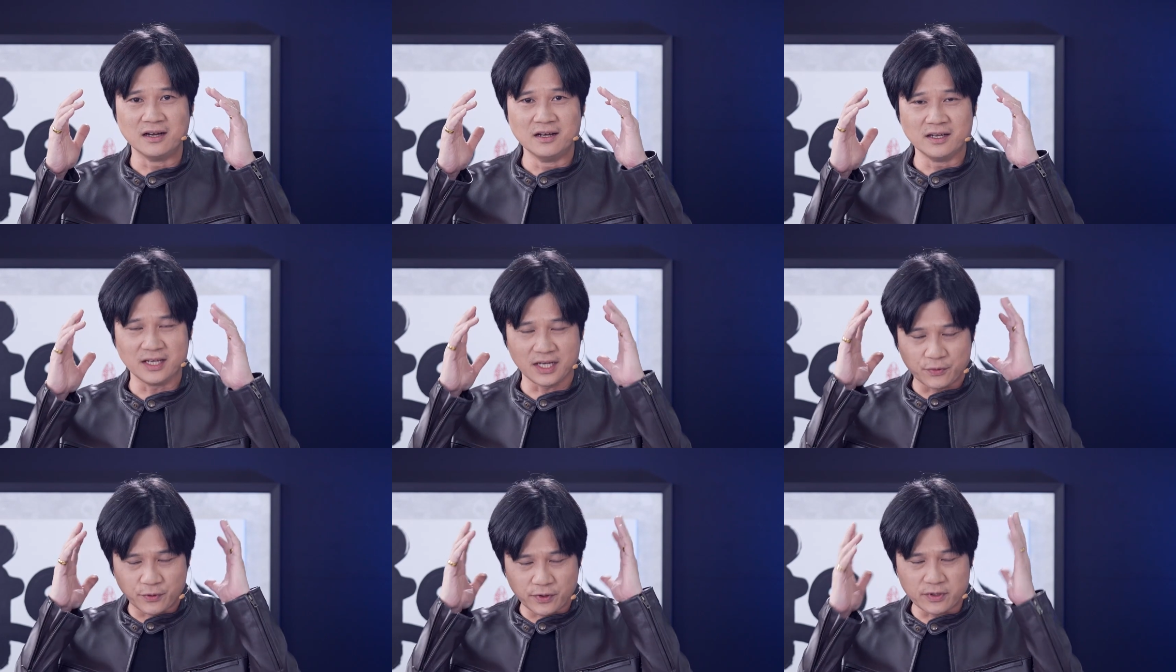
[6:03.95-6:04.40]

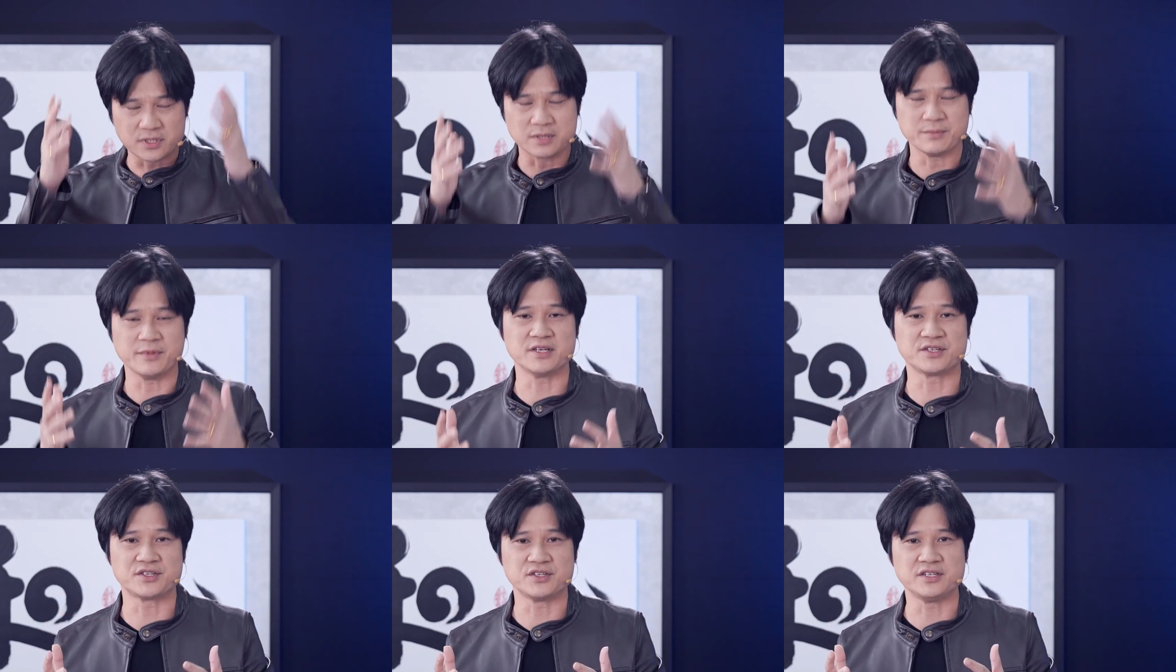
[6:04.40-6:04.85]
你会有什
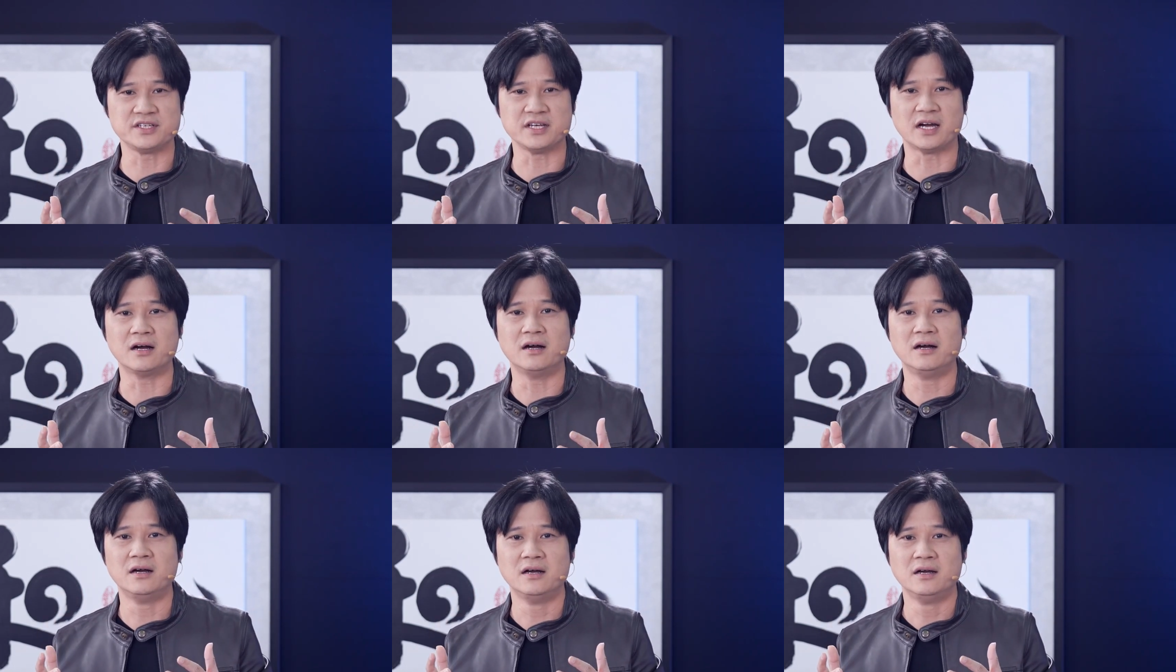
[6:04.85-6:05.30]
么样的思想？
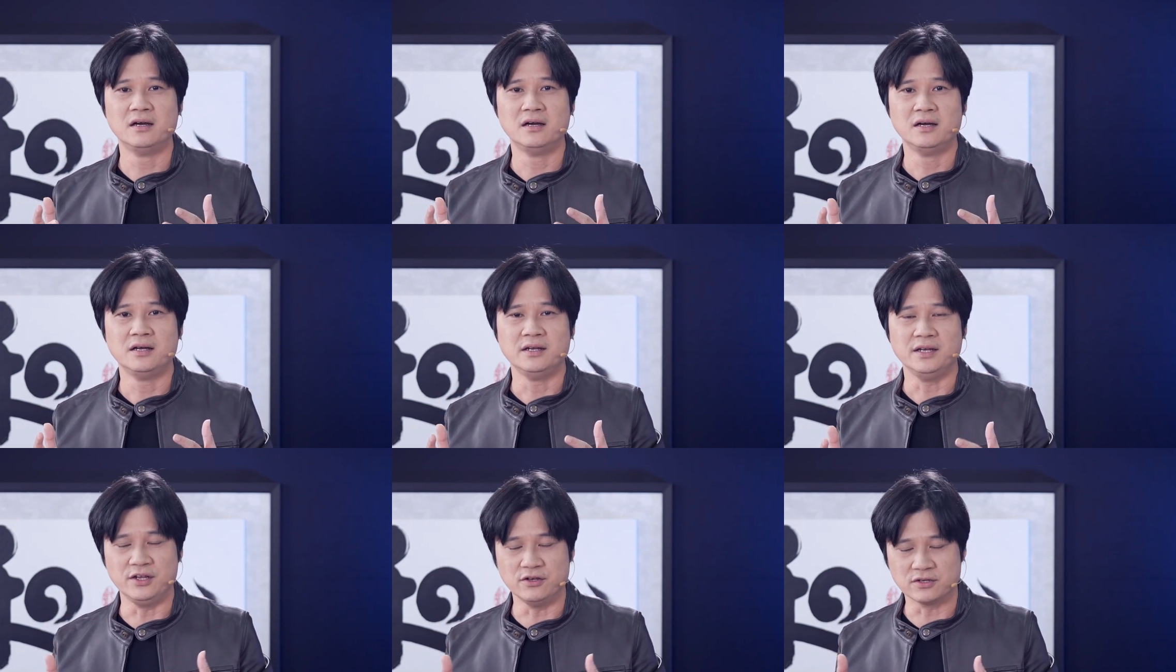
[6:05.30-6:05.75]

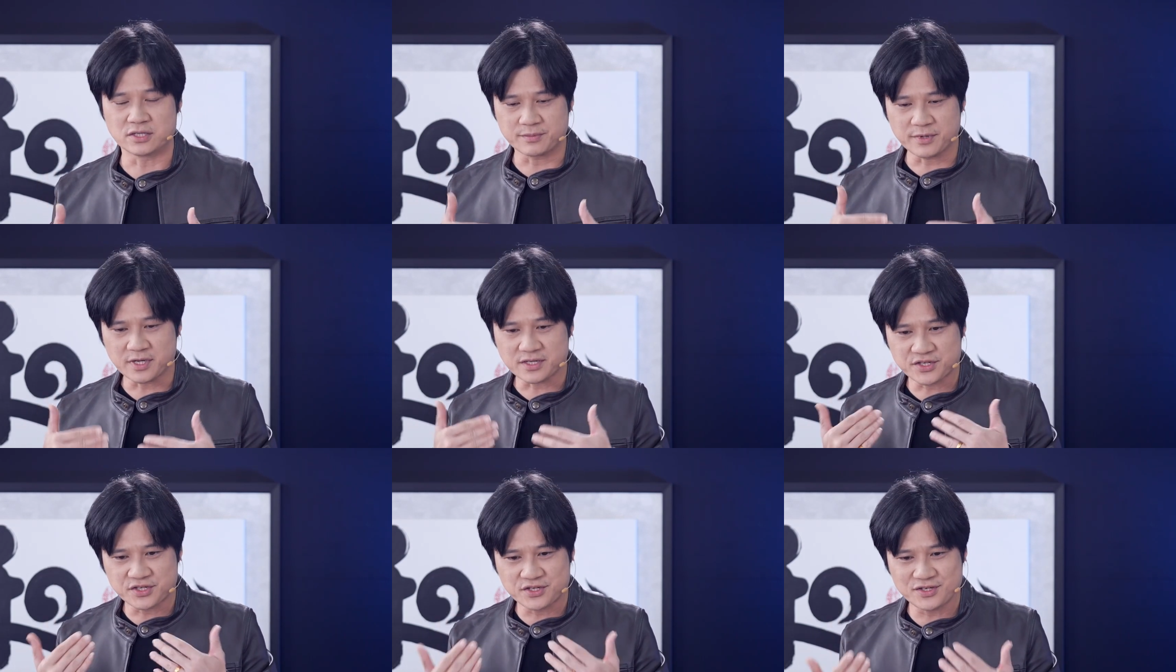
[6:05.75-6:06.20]
你有什么
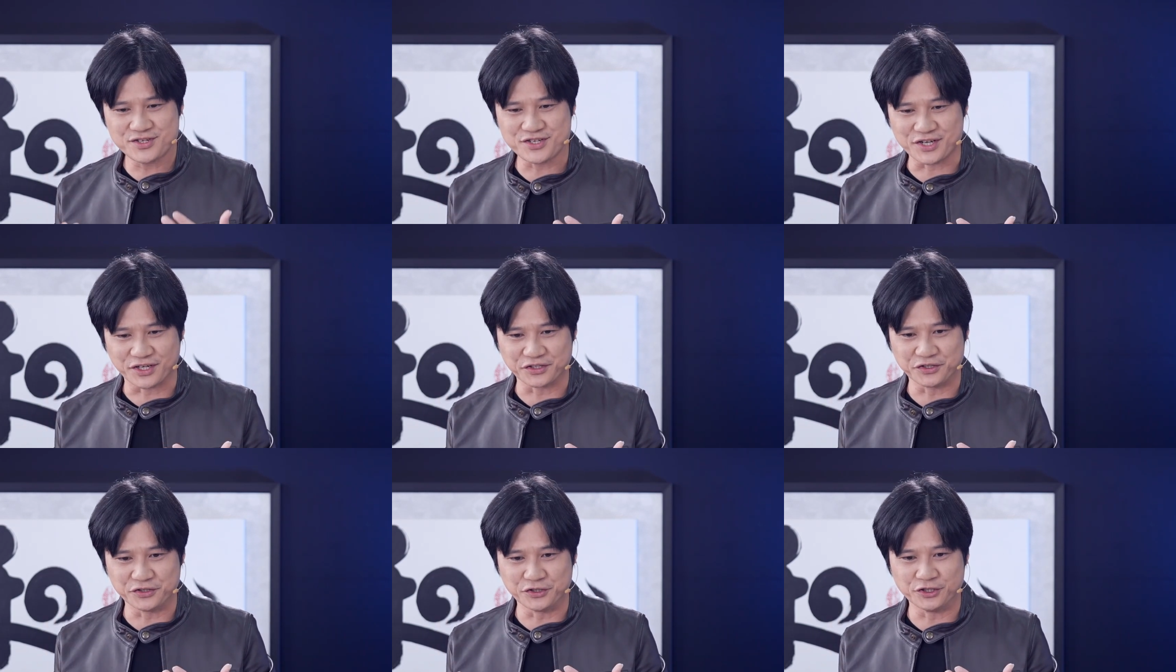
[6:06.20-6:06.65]
样的思
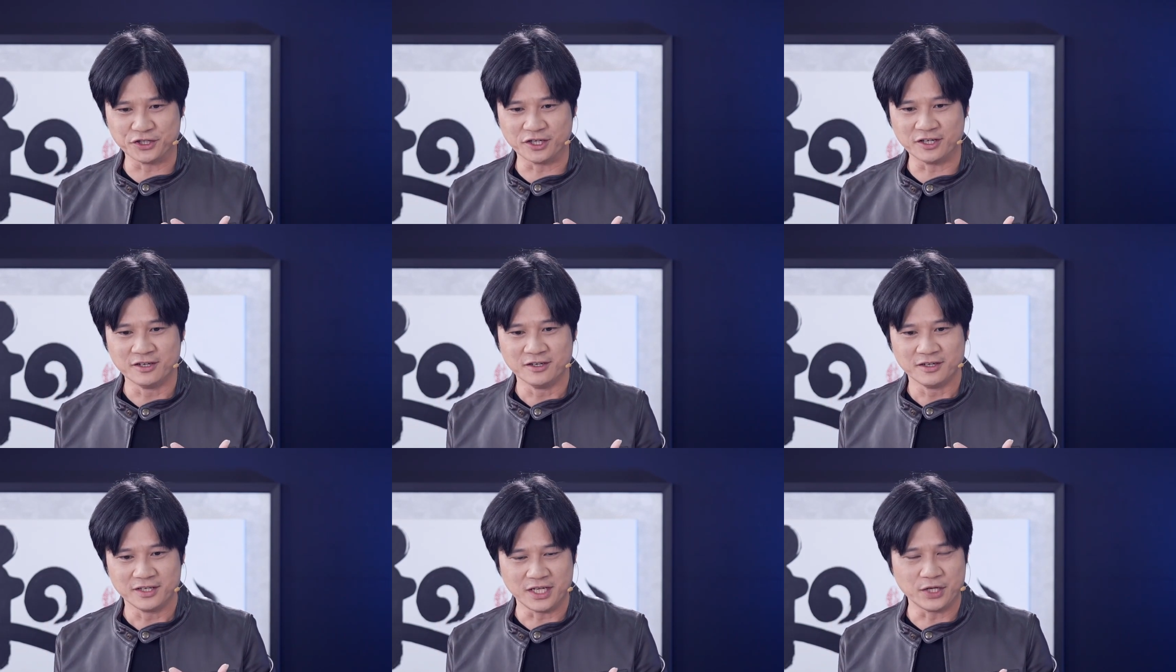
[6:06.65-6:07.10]
想的人呢？
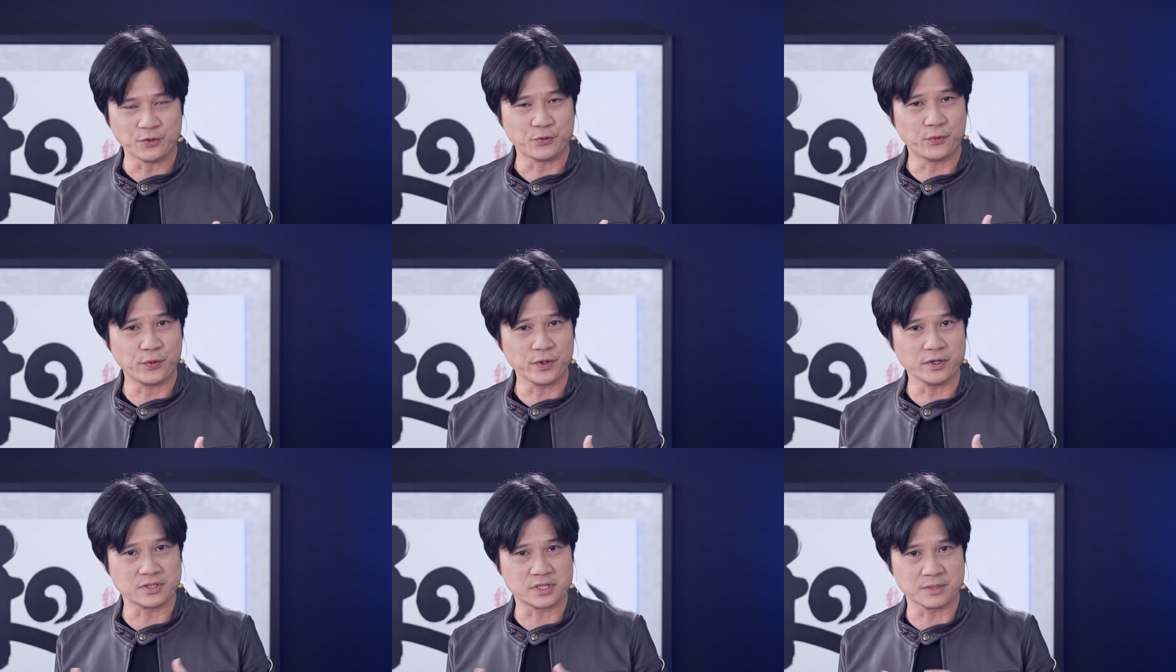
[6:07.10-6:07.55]
你
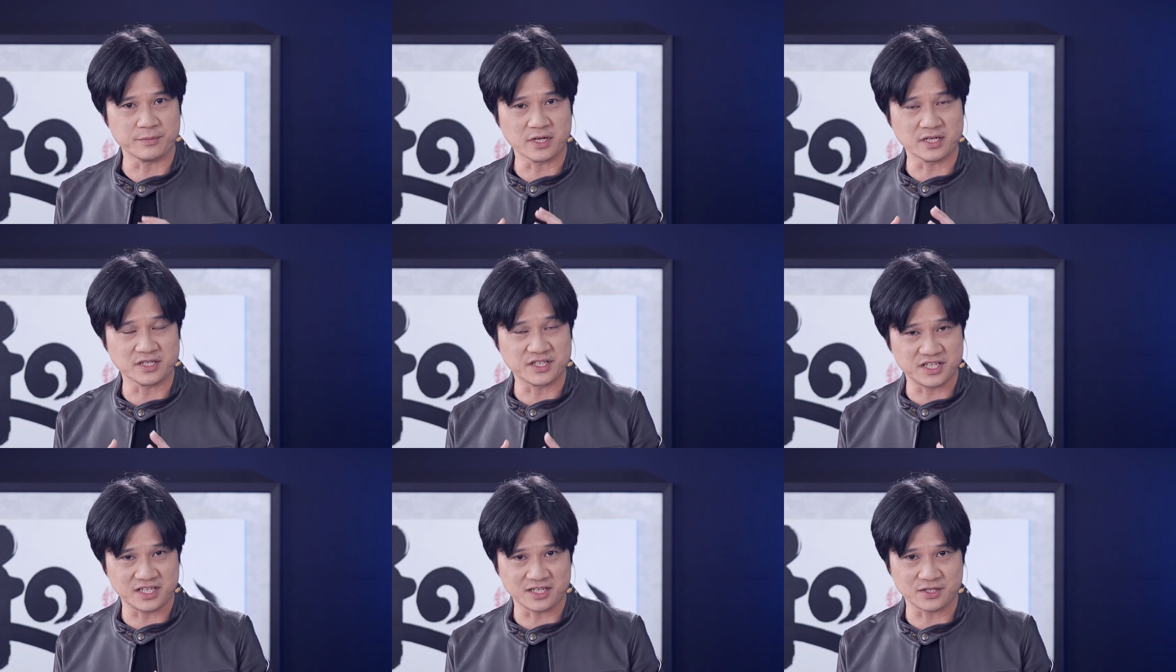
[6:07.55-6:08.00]
会有怎么样的
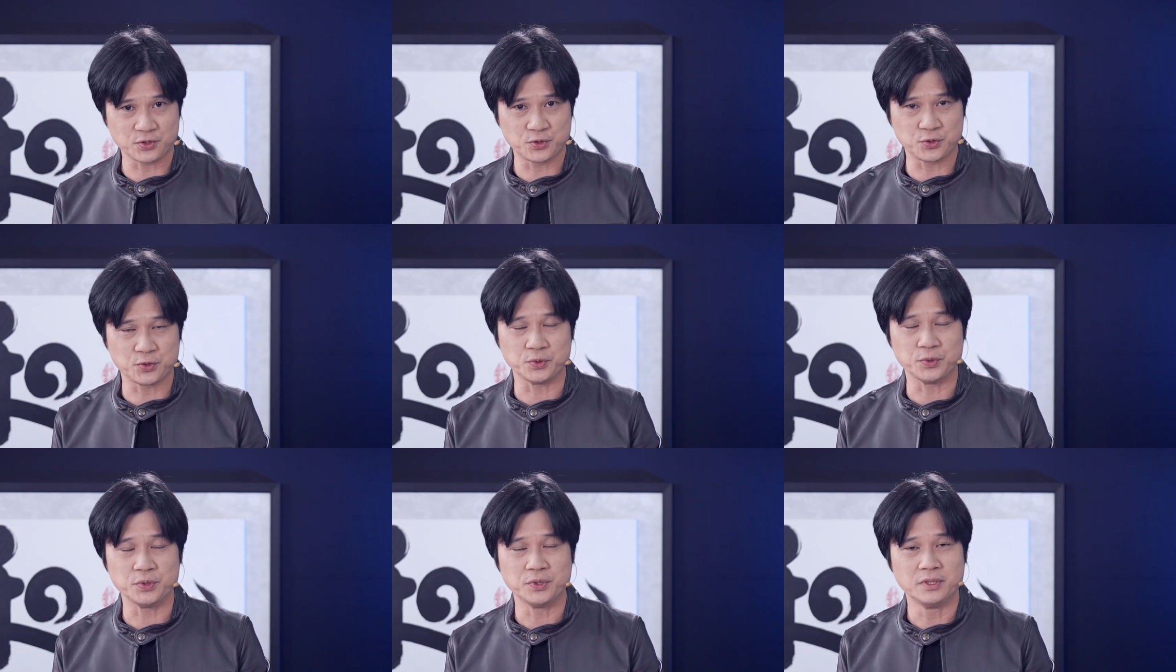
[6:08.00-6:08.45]
情
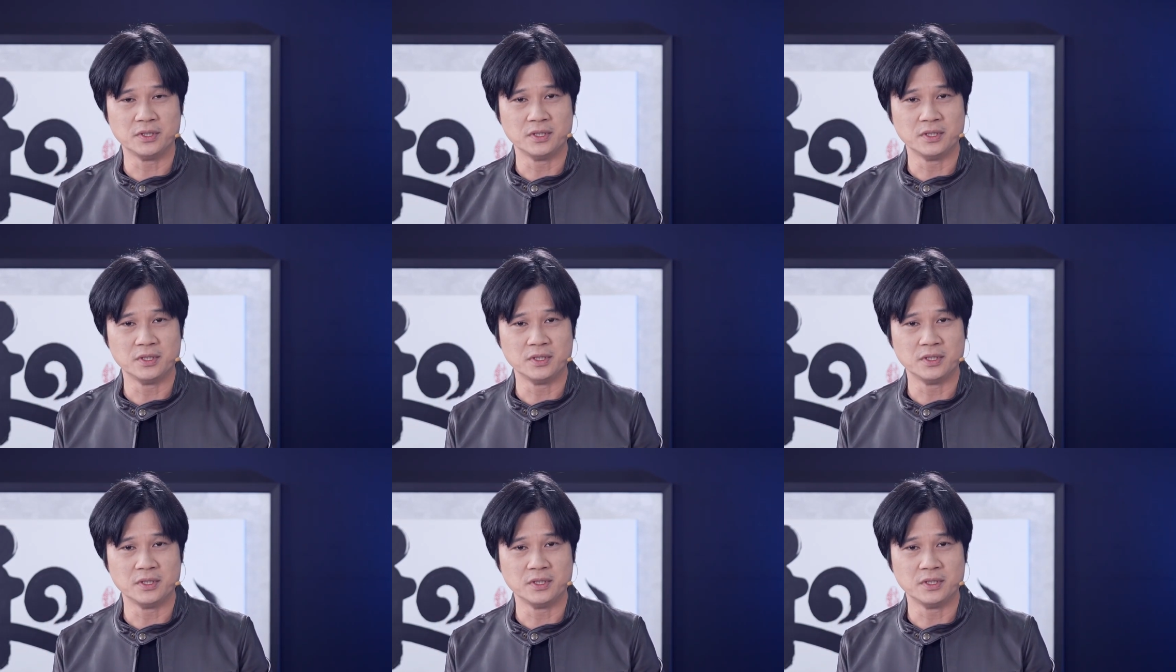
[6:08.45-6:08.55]
绪？